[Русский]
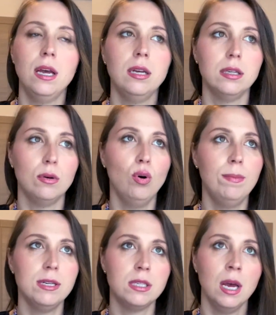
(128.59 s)
э,
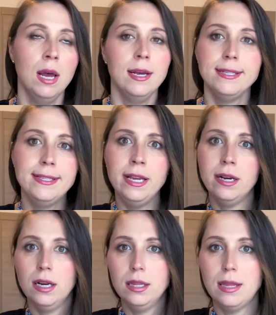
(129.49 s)
образ
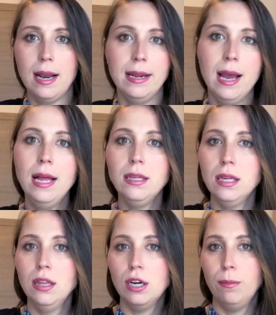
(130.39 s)
стильной итальянки
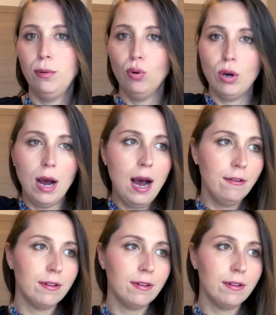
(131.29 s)
на каблуках,